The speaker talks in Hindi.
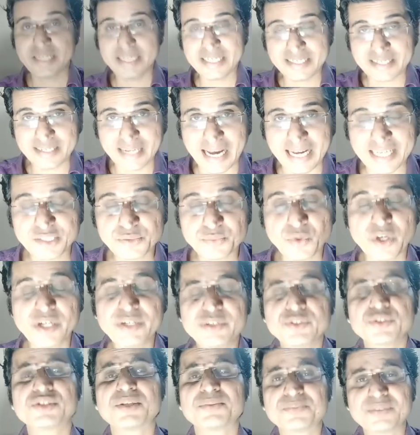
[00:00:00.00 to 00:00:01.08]
एक लास्ट पॉइंट
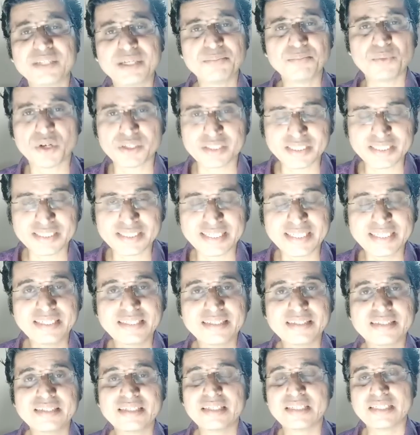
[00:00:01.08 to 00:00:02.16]
जो सबसे इंपॉर्टेंट है
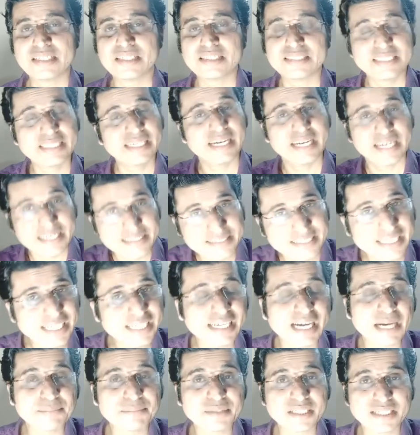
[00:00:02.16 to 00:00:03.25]
ये हर जगह
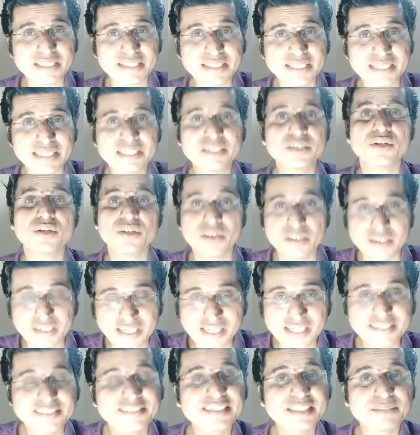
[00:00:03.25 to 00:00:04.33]
काम करता है
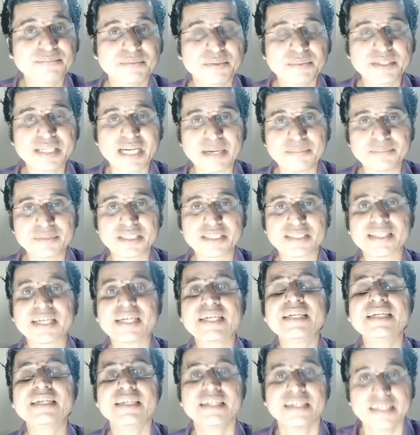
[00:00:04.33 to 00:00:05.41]
रिलेशनशिप में भी काम करता
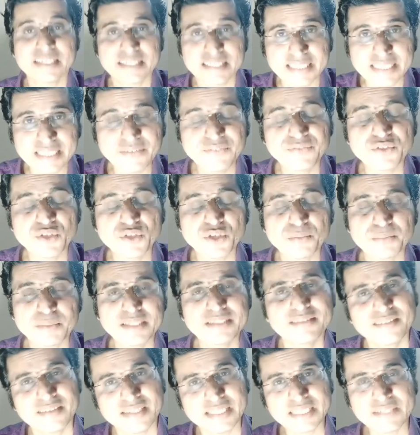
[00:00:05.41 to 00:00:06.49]
है गिव योर
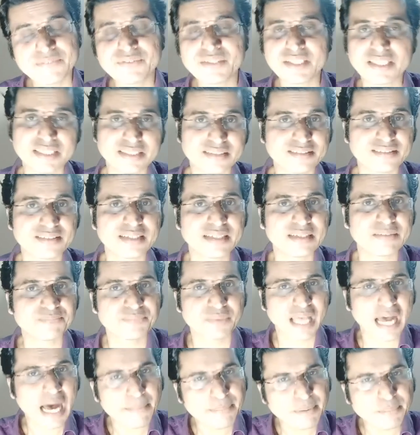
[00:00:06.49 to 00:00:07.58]
बेस्ट लीव द रेस्ट
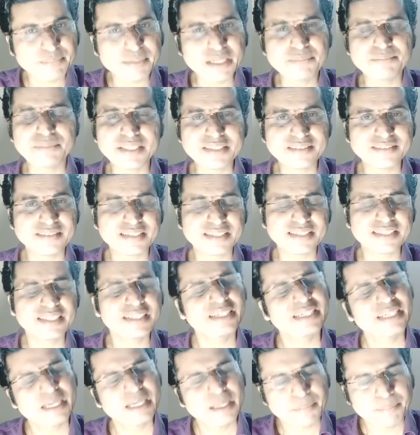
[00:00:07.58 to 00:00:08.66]
आप अपना बेस्ट दीजिए
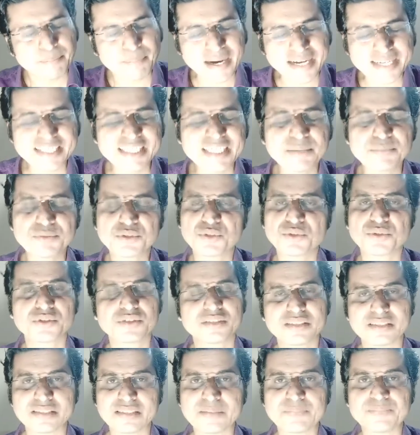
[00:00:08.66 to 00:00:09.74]
बाकी आप छोड़
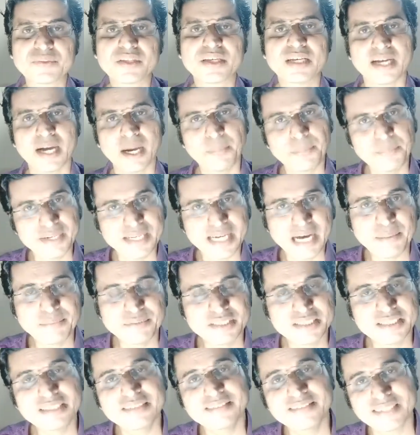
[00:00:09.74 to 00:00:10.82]
दीजिए अपने आप
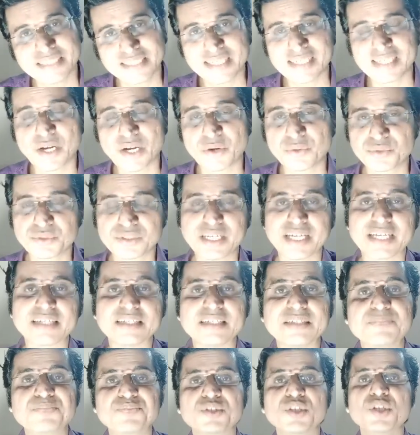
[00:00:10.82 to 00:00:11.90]
चीज़ें सेटल डाउन हो जाएंगी
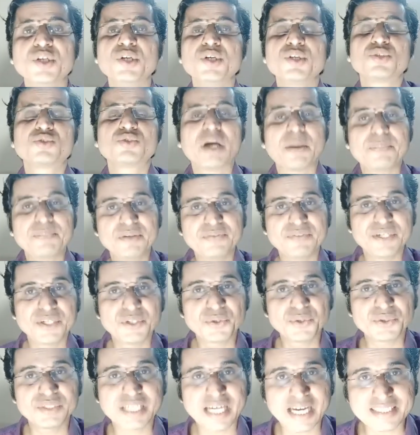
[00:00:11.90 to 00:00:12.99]
सो so, आपने वीडियो
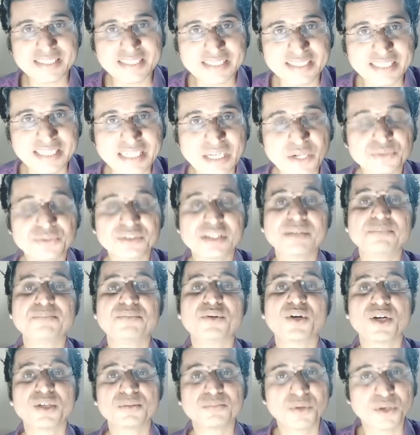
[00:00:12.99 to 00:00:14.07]
को यहाँ तक देखा उसके लिए
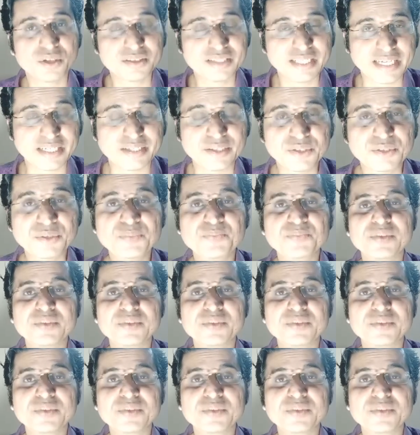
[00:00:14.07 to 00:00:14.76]
बहुत बहुत थैंक यू